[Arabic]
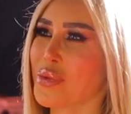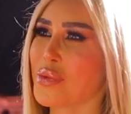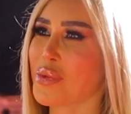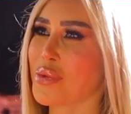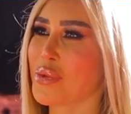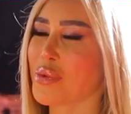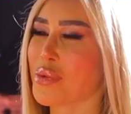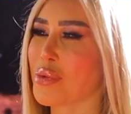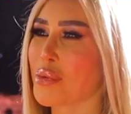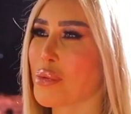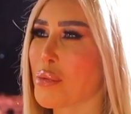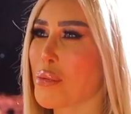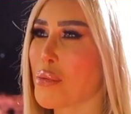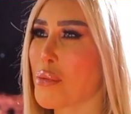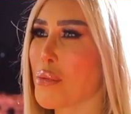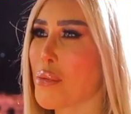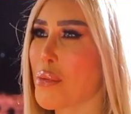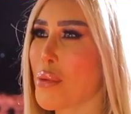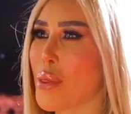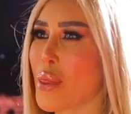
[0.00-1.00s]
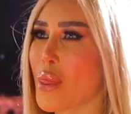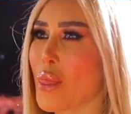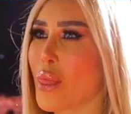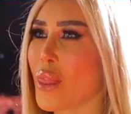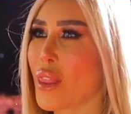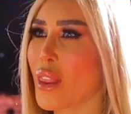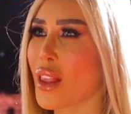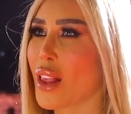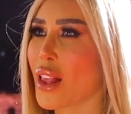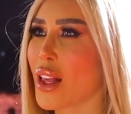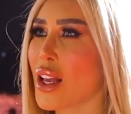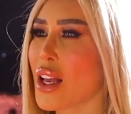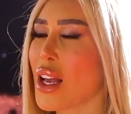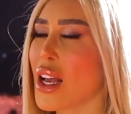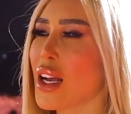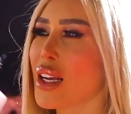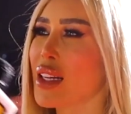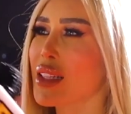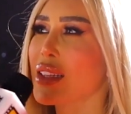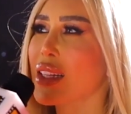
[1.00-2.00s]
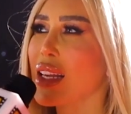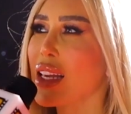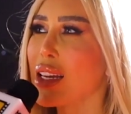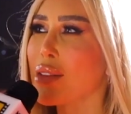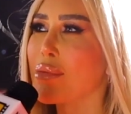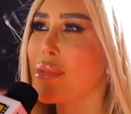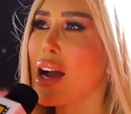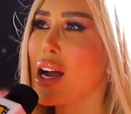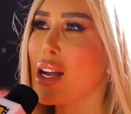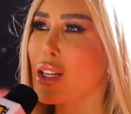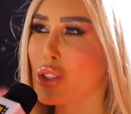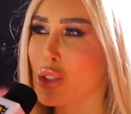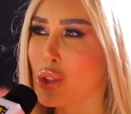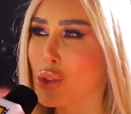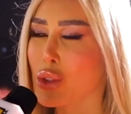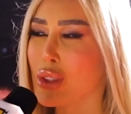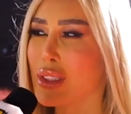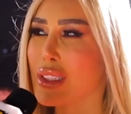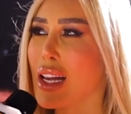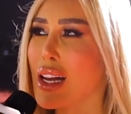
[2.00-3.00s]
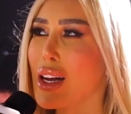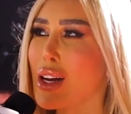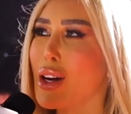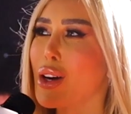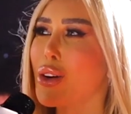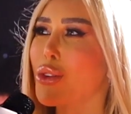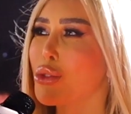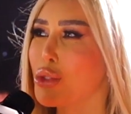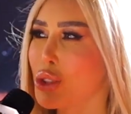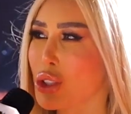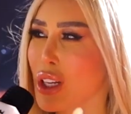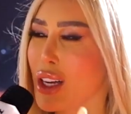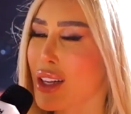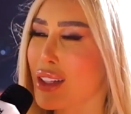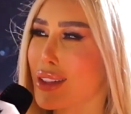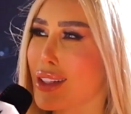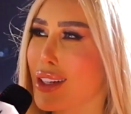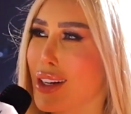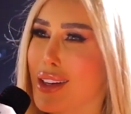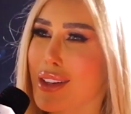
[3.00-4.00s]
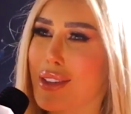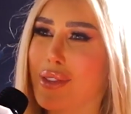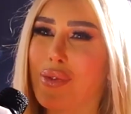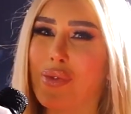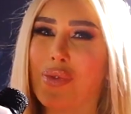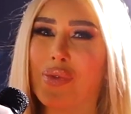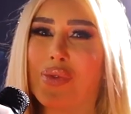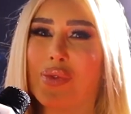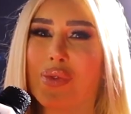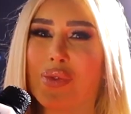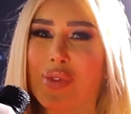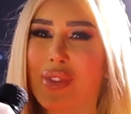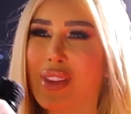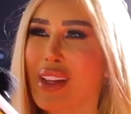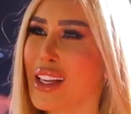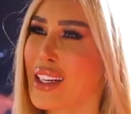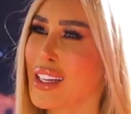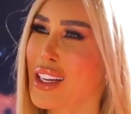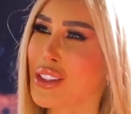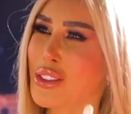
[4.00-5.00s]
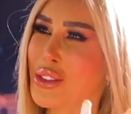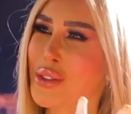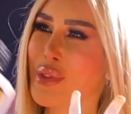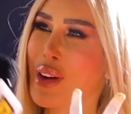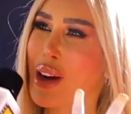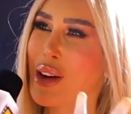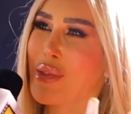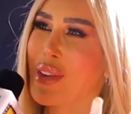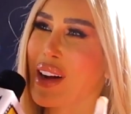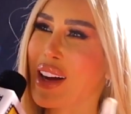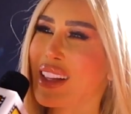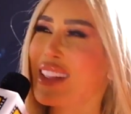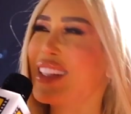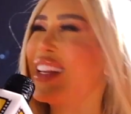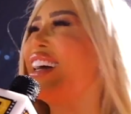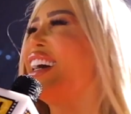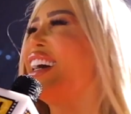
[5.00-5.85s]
بتعتبري نفسك محظوظه ولا شاطره؟ كتير محظوظه وشاطره اثنيناتهم مع بعض